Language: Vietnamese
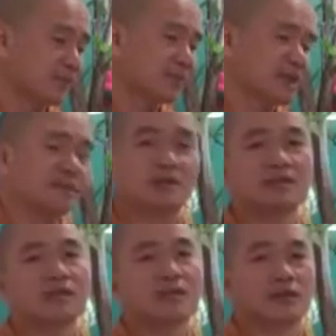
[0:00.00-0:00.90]
bà chết
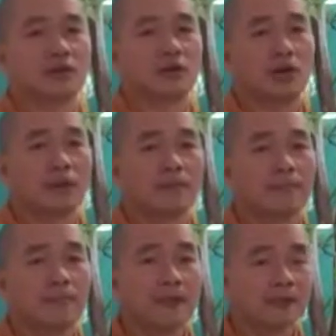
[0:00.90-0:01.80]
bà trở thành con đó.
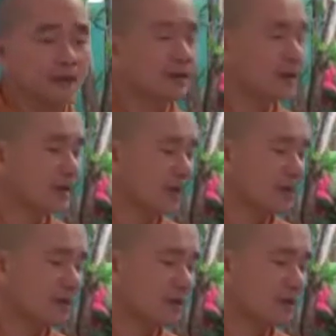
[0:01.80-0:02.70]
Vậy thì giờ
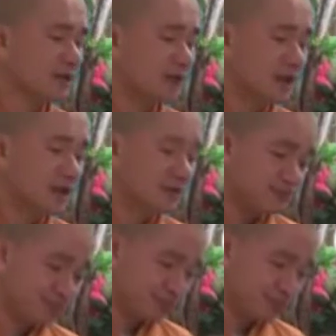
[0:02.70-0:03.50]
này mình cứ nghĩ coi,